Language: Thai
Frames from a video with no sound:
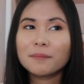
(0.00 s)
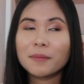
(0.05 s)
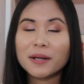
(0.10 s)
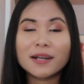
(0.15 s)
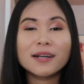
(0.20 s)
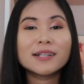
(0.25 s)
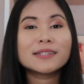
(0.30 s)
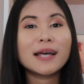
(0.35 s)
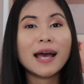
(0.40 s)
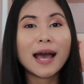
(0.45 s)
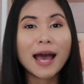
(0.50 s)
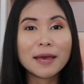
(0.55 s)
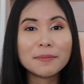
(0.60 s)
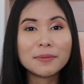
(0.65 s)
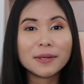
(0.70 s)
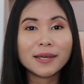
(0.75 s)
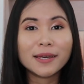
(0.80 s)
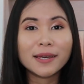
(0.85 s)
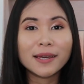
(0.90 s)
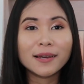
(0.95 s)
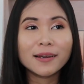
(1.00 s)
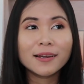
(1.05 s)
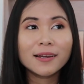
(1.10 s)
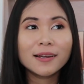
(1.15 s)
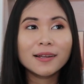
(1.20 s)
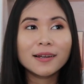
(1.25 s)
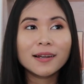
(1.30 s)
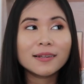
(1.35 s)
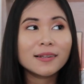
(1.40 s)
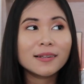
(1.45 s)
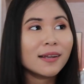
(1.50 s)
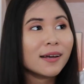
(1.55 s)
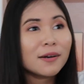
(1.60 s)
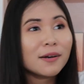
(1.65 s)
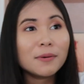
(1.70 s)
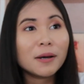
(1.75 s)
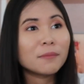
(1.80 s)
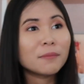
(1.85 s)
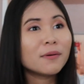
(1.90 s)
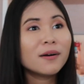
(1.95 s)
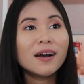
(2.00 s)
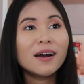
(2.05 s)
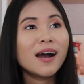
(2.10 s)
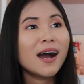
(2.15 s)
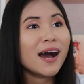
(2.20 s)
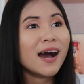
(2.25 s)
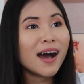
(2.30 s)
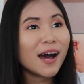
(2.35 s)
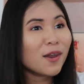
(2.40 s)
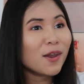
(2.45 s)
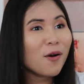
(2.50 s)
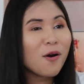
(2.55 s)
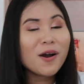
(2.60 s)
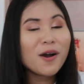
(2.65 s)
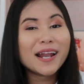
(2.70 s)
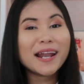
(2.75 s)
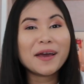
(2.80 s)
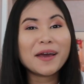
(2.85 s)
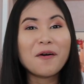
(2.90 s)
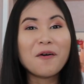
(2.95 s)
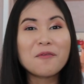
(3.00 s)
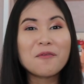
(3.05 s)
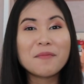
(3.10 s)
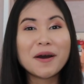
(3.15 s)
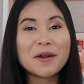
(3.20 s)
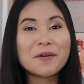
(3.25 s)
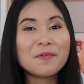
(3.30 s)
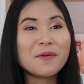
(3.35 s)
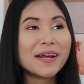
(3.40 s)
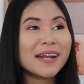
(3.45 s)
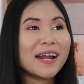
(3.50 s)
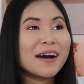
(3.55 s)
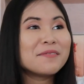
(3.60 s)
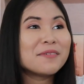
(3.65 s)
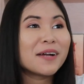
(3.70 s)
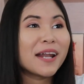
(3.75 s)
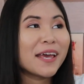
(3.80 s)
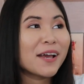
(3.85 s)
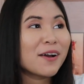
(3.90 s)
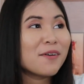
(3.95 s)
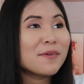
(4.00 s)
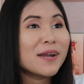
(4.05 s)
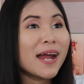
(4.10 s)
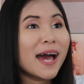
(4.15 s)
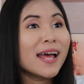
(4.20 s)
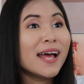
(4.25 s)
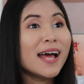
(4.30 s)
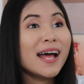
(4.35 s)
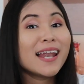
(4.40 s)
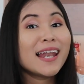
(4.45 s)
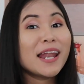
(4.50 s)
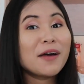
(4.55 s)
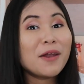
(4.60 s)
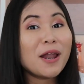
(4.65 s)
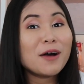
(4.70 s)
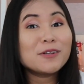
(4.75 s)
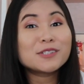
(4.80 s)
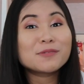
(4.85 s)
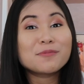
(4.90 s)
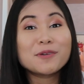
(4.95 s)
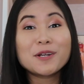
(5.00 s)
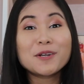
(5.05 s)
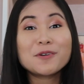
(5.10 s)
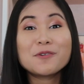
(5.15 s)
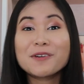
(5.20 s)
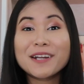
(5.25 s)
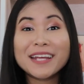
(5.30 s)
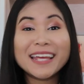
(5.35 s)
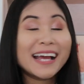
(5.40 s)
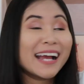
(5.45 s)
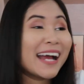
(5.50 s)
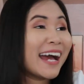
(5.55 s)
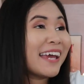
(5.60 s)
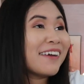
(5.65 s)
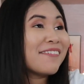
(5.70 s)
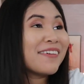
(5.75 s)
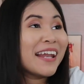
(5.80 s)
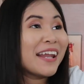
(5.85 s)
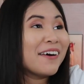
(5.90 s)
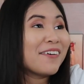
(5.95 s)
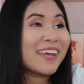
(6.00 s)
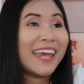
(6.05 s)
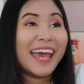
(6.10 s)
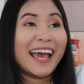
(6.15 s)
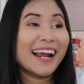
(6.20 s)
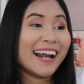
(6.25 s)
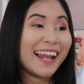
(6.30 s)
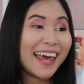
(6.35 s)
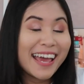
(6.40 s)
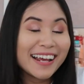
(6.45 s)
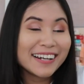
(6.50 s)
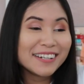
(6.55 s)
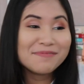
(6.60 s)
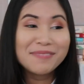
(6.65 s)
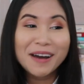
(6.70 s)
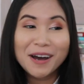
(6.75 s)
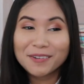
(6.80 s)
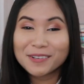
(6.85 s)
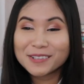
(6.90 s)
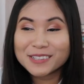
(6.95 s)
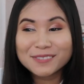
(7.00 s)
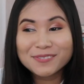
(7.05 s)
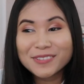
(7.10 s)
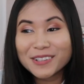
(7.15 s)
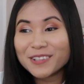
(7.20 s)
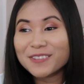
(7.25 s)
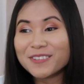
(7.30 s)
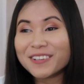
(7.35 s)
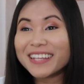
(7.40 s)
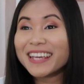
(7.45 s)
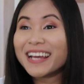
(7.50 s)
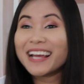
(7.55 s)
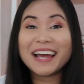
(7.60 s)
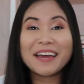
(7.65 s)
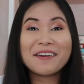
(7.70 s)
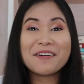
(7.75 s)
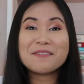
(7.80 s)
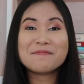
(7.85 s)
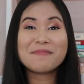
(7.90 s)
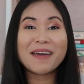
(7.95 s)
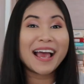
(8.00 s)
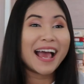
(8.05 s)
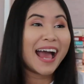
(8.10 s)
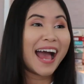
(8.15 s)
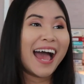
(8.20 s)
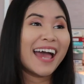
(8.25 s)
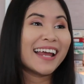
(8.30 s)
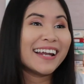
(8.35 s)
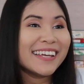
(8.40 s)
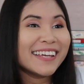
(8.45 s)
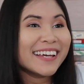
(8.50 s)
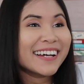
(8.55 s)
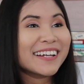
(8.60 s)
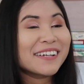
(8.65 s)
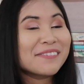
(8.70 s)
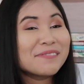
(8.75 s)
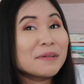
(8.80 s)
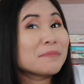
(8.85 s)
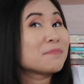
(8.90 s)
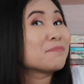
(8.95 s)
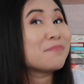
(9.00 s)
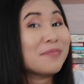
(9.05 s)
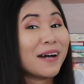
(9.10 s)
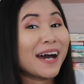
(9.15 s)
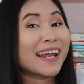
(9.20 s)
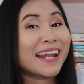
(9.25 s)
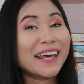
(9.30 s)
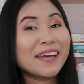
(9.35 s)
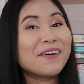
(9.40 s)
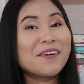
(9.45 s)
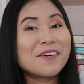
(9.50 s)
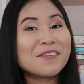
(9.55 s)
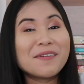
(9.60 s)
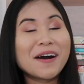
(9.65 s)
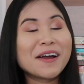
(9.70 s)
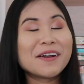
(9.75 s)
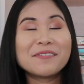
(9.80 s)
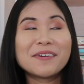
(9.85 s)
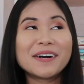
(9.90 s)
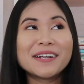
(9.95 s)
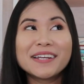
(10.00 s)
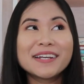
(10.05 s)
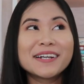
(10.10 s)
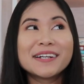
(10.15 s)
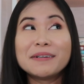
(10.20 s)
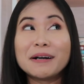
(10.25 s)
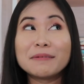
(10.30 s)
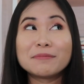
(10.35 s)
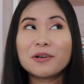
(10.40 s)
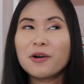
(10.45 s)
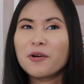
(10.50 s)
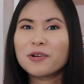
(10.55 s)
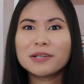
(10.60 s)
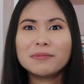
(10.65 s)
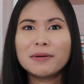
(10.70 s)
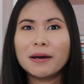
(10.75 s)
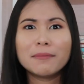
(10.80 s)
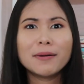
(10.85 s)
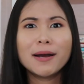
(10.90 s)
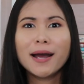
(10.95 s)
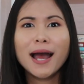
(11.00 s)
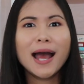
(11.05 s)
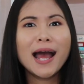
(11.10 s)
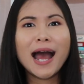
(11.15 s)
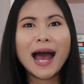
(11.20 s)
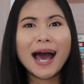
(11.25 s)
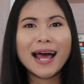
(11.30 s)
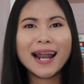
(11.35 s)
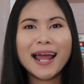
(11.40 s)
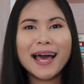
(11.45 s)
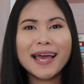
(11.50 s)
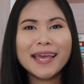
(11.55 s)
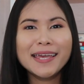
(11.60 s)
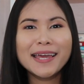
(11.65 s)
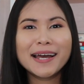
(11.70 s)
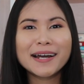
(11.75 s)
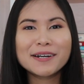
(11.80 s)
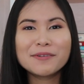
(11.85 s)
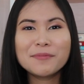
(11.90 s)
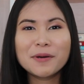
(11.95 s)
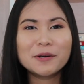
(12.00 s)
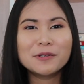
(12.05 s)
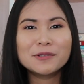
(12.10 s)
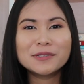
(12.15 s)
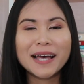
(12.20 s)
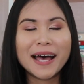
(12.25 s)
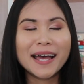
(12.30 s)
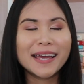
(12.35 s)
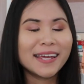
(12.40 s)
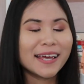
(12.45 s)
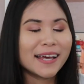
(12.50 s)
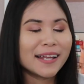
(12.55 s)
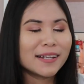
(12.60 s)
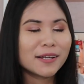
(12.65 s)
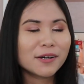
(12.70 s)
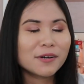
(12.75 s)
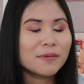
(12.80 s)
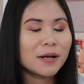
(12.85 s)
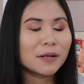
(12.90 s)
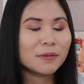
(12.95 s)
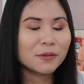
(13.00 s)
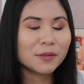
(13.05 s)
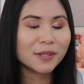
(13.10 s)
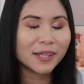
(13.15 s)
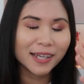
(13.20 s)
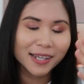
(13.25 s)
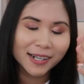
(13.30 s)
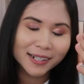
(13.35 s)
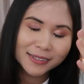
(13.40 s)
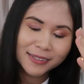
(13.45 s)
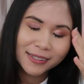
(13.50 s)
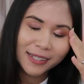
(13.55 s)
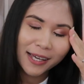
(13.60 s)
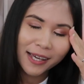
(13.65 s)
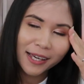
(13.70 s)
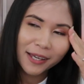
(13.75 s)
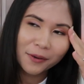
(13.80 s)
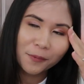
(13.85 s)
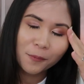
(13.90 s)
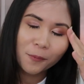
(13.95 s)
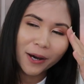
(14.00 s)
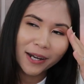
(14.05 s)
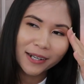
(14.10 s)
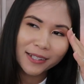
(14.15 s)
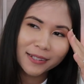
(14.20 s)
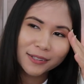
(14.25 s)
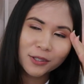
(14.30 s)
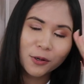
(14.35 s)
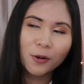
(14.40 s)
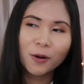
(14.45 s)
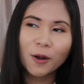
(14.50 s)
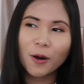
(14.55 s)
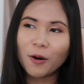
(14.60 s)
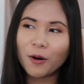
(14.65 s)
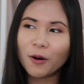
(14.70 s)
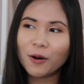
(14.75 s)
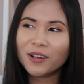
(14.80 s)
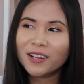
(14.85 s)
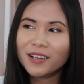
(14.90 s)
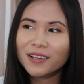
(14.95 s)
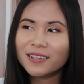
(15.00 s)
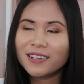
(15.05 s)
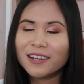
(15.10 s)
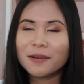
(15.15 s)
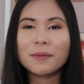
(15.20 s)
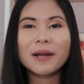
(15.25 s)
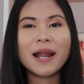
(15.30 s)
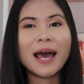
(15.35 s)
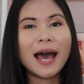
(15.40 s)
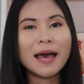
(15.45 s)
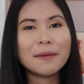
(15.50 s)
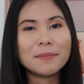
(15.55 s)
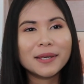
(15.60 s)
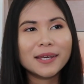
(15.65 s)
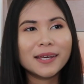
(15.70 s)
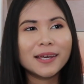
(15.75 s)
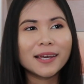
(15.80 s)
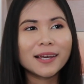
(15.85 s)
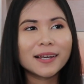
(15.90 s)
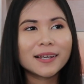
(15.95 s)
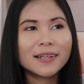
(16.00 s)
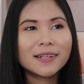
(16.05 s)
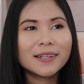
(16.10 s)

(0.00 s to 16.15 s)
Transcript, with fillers: มันก็จะหายไปเองแล้วทีน่าก็แบบโรคอะไรของมันวะทำอะไรก็ไม่ได้ แล้วเราจะไปรู้ได้ยังไงว่าเราแข็งแรงหรือเปล่าเราจะไปรู้ได้ยังไงว่าแม่งหายหรือยังแล้วแบบอะไรของมันวะนี่คือแบบโรคที่แบบอะไรอ่ะคือไม่เข้าใจอ่ะ แล้วก็แบบโอเค ถ้า CAN 1ต้องรอ เดี๋ยวมันหายไปเอง